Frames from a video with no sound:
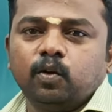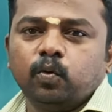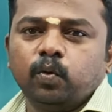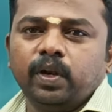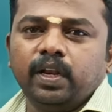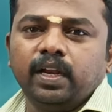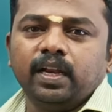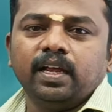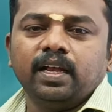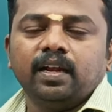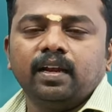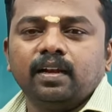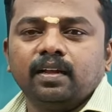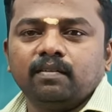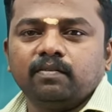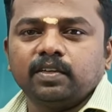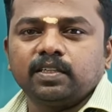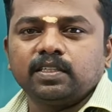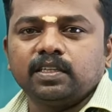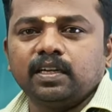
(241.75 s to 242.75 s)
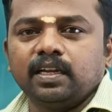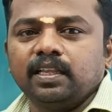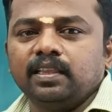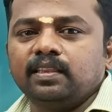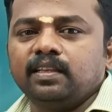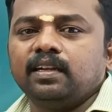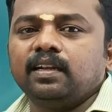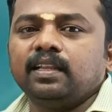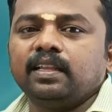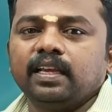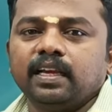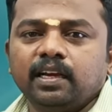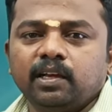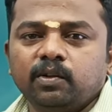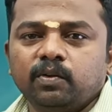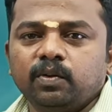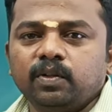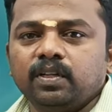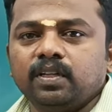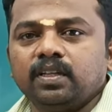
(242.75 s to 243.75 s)
டூ டினா என்ன ஃபஸ்ட்டு லென்த்ன்றது
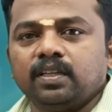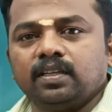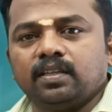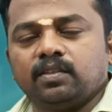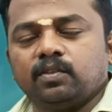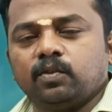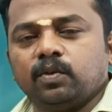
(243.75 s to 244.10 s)
எங்கேருந்து வந்தது